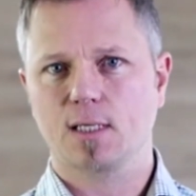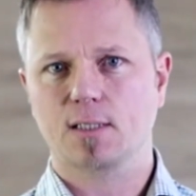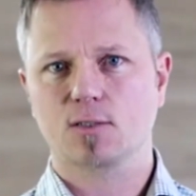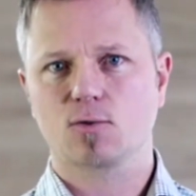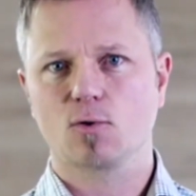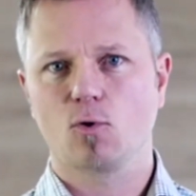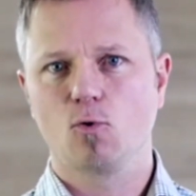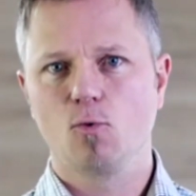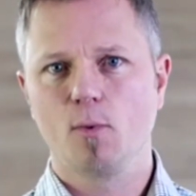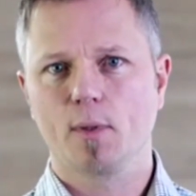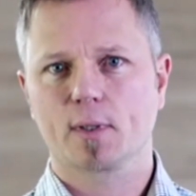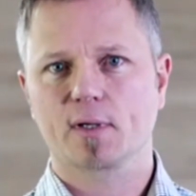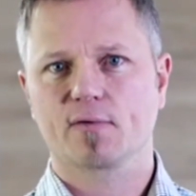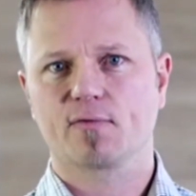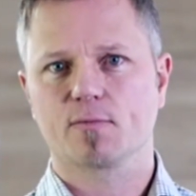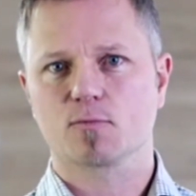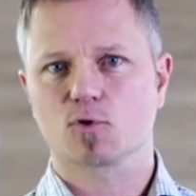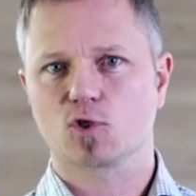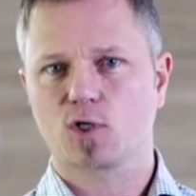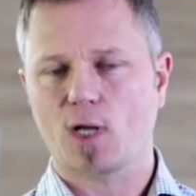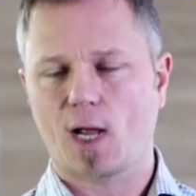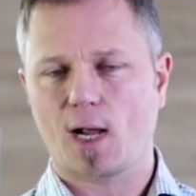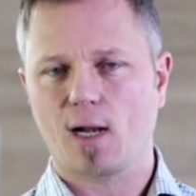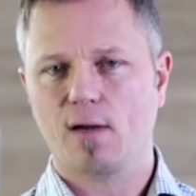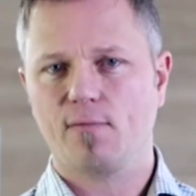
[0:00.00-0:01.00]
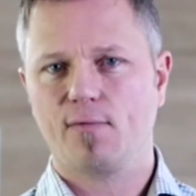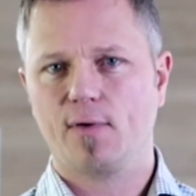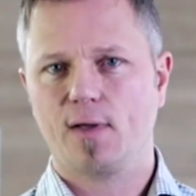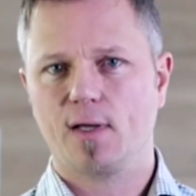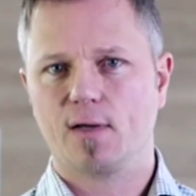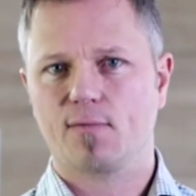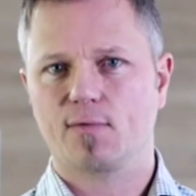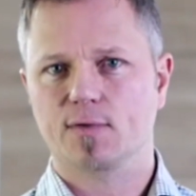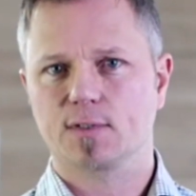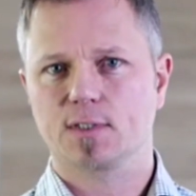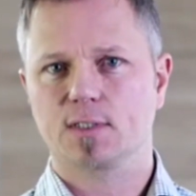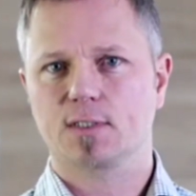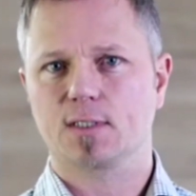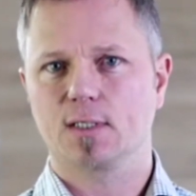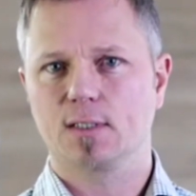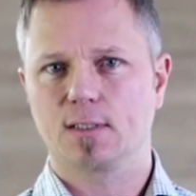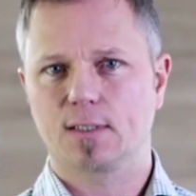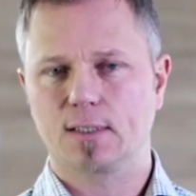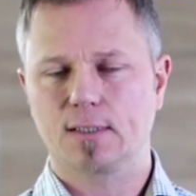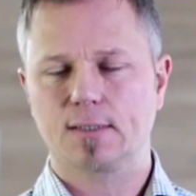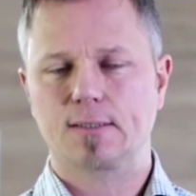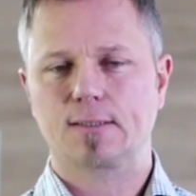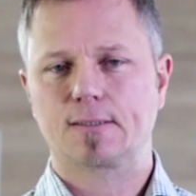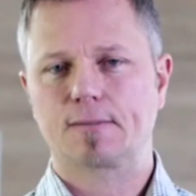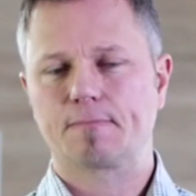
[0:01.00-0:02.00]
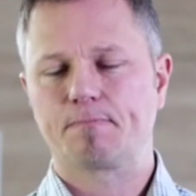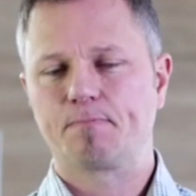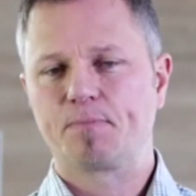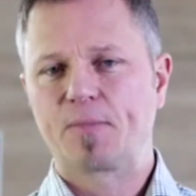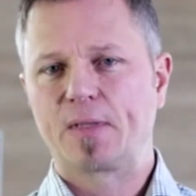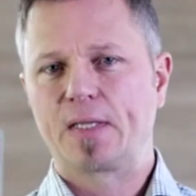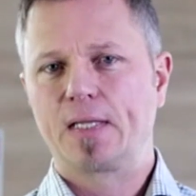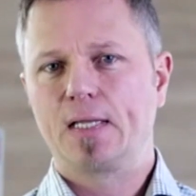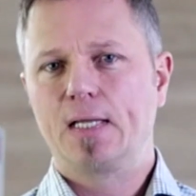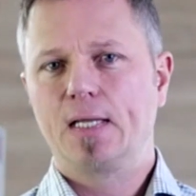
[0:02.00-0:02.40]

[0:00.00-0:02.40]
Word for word: Sex oder Übergriff im Stahlwerk, was ist denn das?